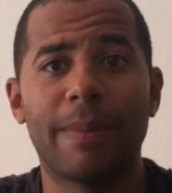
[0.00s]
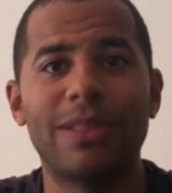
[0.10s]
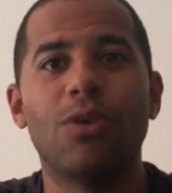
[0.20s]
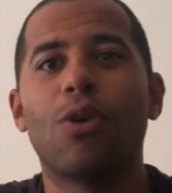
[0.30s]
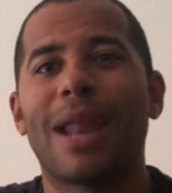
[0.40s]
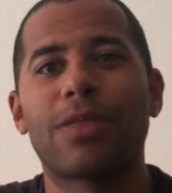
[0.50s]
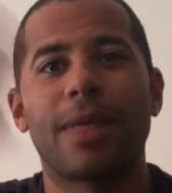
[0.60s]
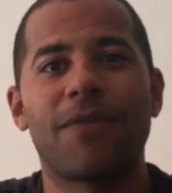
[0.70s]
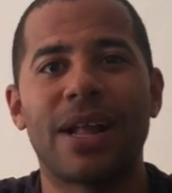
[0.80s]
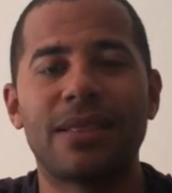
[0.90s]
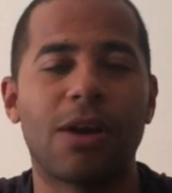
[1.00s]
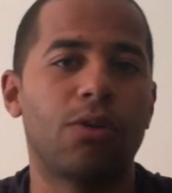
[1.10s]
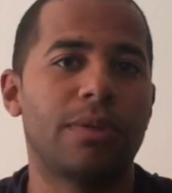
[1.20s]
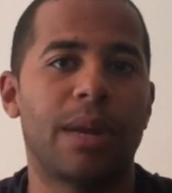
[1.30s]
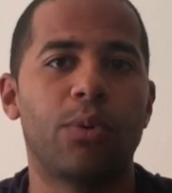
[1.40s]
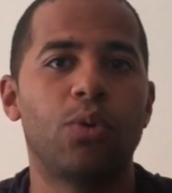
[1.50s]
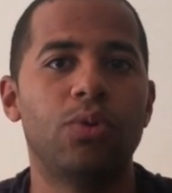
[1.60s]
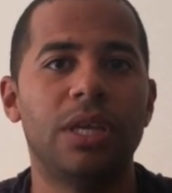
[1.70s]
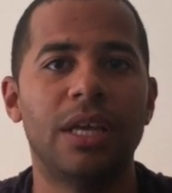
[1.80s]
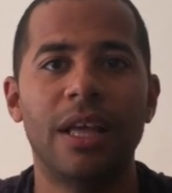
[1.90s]
que metió un golazo de falta contra
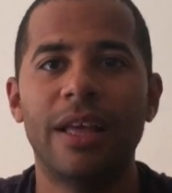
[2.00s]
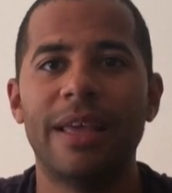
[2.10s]
Burundi